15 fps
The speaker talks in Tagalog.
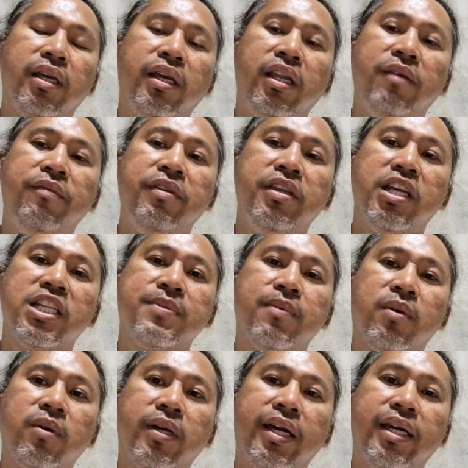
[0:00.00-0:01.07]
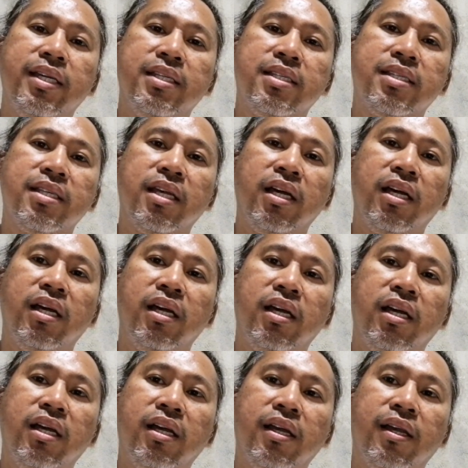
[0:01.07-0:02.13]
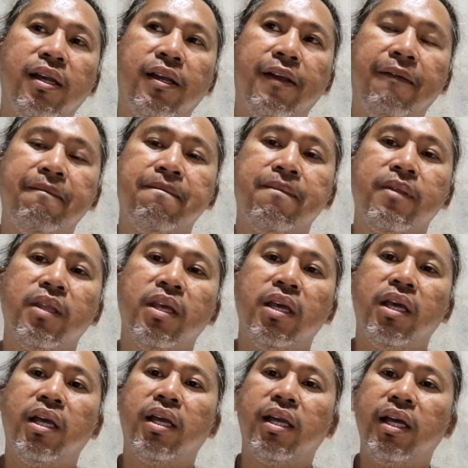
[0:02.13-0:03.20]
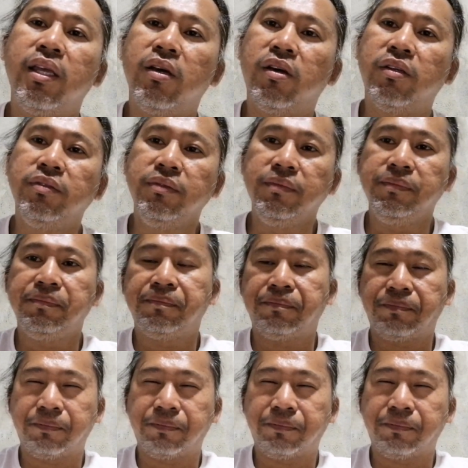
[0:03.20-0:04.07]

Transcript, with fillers: 11 years po ko guys. Uh, ngayon,